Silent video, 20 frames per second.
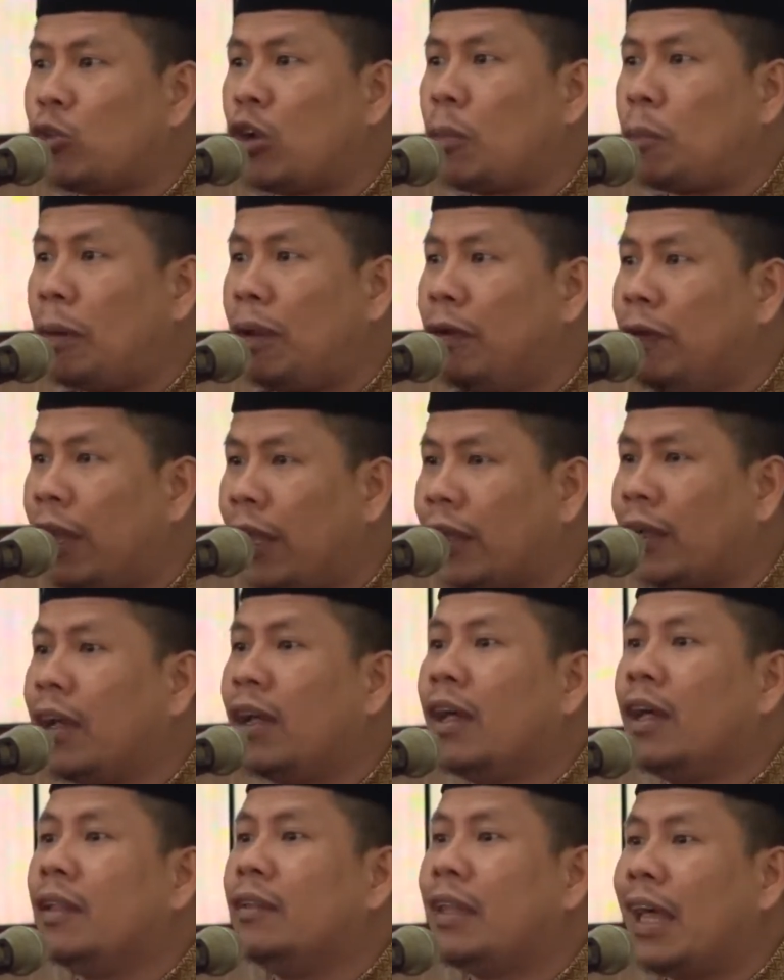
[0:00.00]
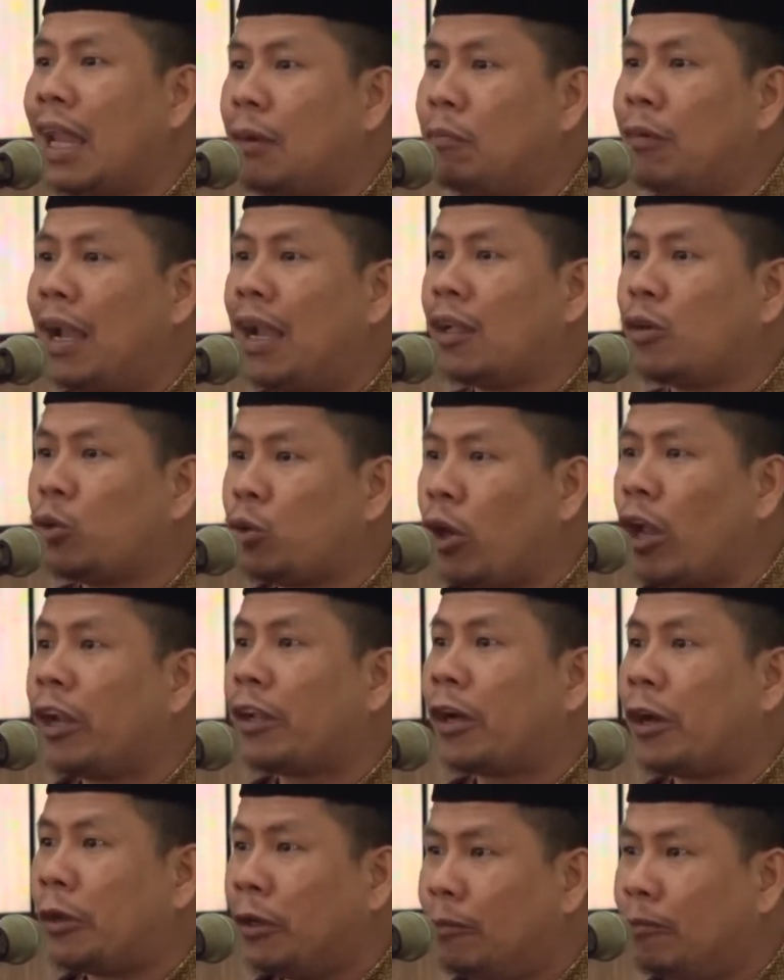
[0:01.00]
surah pendek dalam Al-Quran
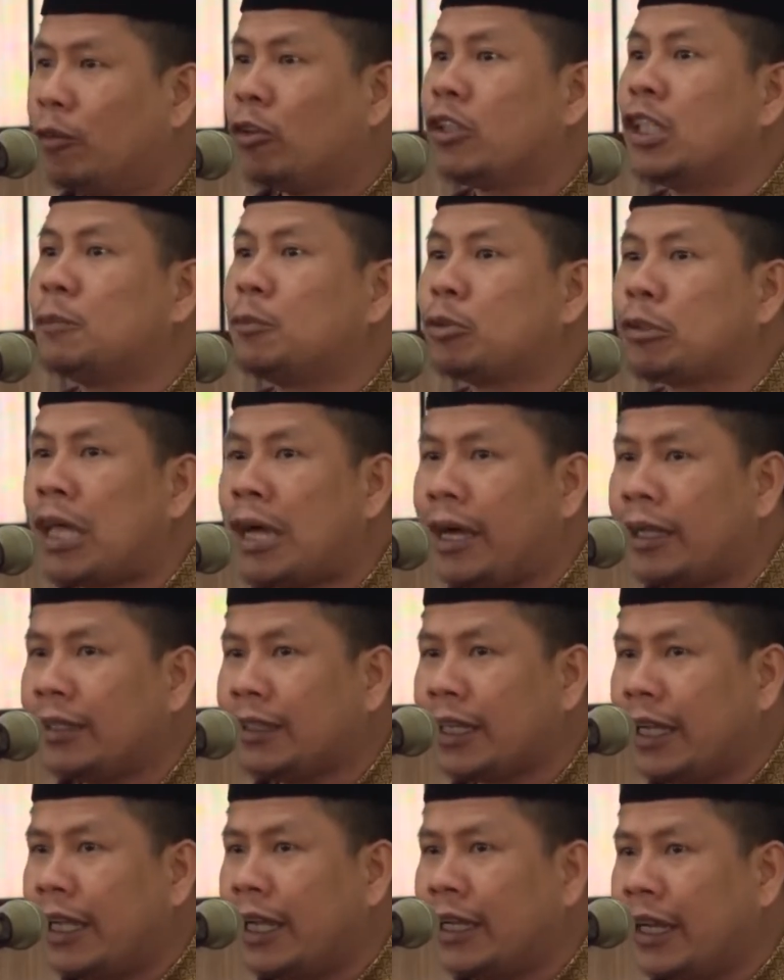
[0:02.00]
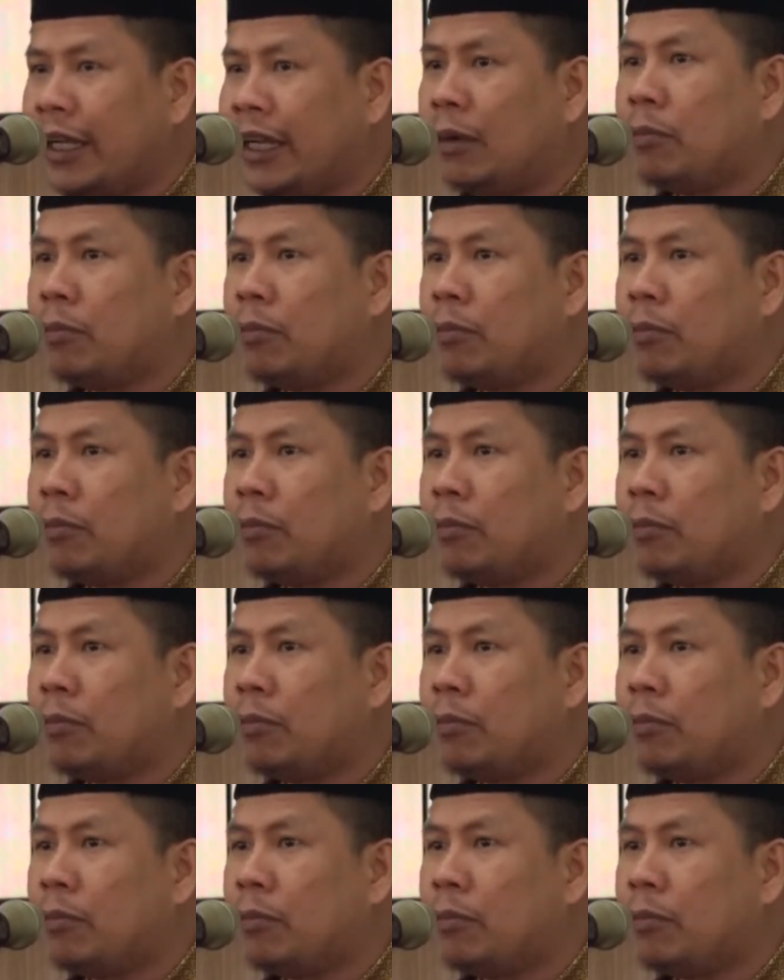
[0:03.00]
Al-Karim tepuk tangan sekali